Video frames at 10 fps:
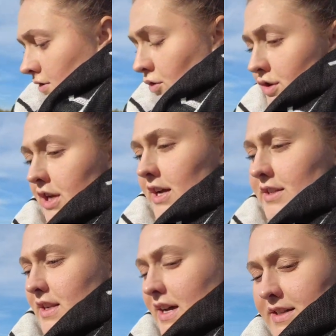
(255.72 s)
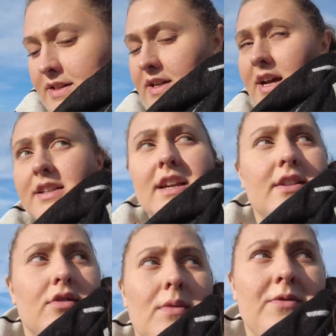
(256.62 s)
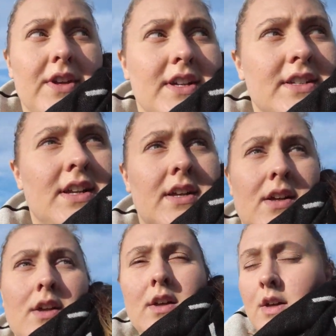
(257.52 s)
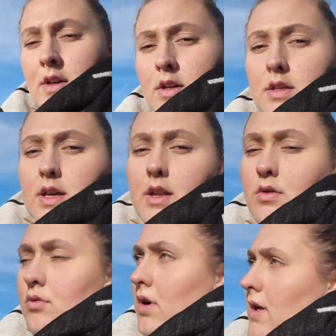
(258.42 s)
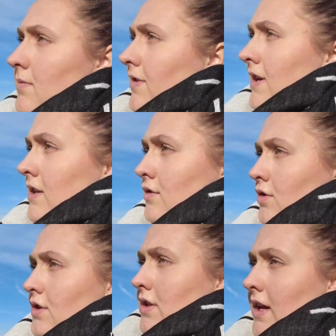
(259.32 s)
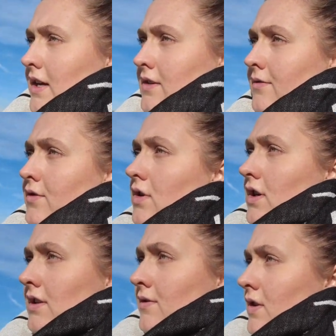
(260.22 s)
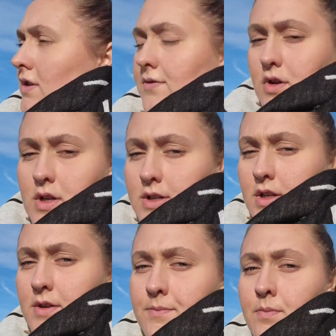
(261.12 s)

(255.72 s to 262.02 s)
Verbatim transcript: Durchhalten halt, ne? kann ich echt nur empfehlen. Ich kann nur empfehlen, durchzuhalten. Wirklich, wirklich, wirklich.